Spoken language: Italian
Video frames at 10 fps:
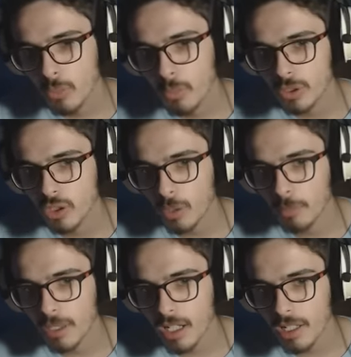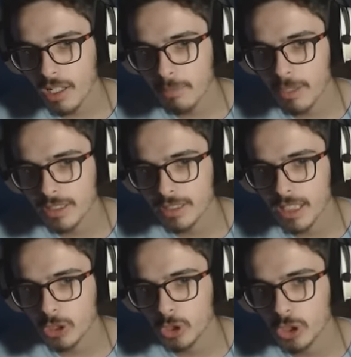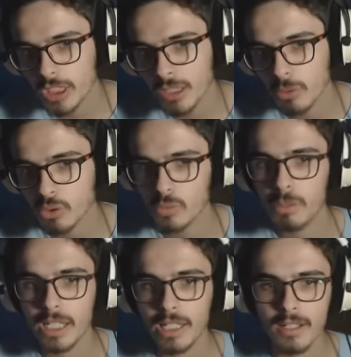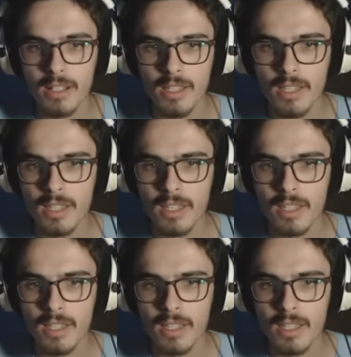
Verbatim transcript: qui sopra e piazzarci questo brick